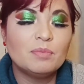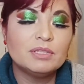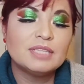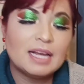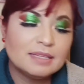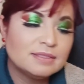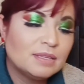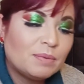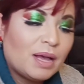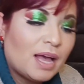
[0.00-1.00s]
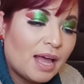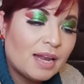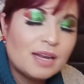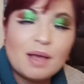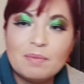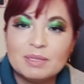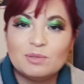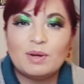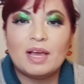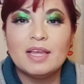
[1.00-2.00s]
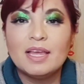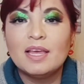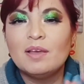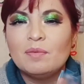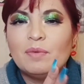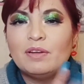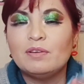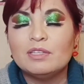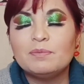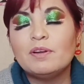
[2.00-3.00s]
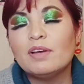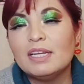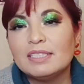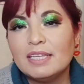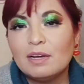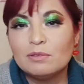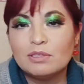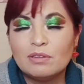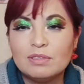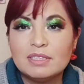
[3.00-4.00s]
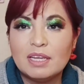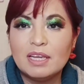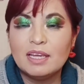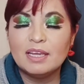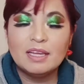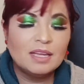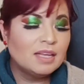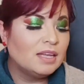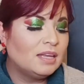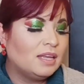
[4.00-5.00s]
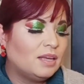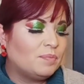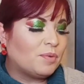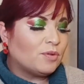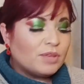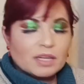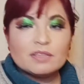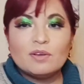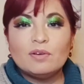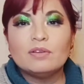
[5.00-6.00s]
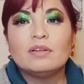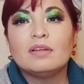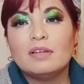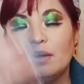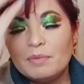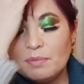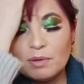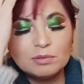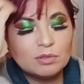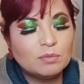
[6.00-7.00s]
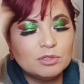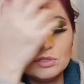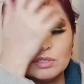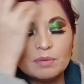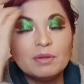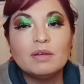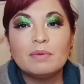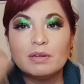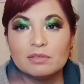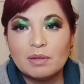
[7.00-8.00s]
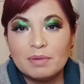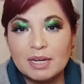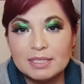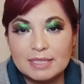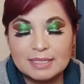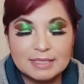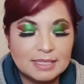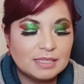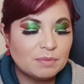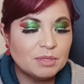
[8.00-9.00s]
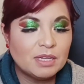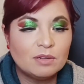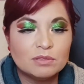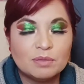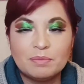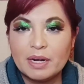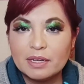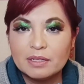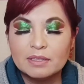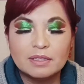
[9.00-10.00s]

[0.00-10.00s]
Pues ya, se va a la basura. Bueno, espero que les haya gustado este eh, proyecto. A mí me gustó mucho, terminé varios labiales así, terminé los de MARC.